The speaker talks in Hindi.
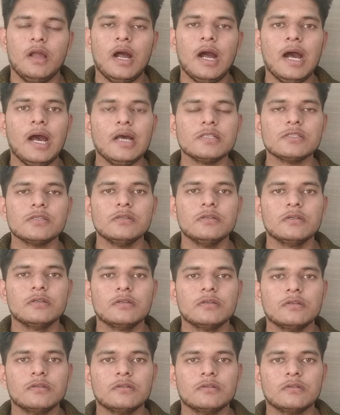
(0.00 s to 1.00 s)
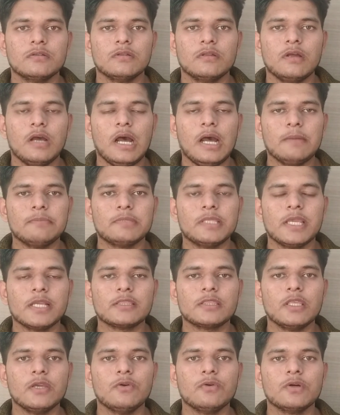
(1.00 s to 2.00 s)
आज आप
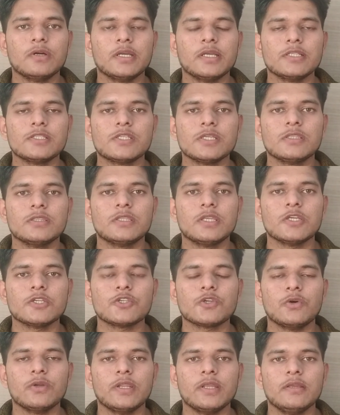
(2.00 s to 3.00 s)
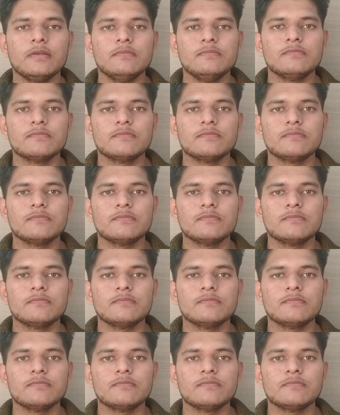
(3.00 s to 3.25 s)
देखते होंगे जिन देशों ने